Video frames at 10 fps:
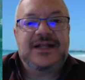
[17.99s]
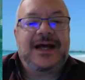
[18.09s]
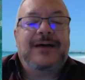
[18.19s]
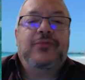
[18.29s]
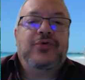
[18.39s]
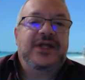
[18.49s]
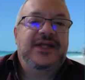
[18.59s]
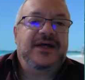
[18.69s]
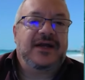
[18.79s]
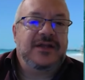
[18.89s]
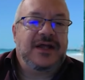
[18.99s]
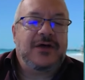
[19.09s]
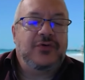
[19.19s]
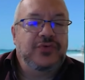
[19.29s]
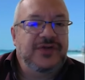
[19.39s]
Amor y
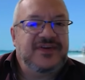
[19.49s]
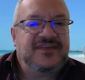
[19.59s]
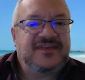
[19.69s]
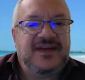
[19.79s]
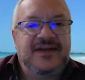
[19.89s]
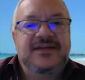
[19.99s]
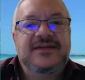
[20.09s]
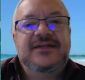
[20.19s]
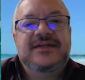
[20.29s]
Caridad Universal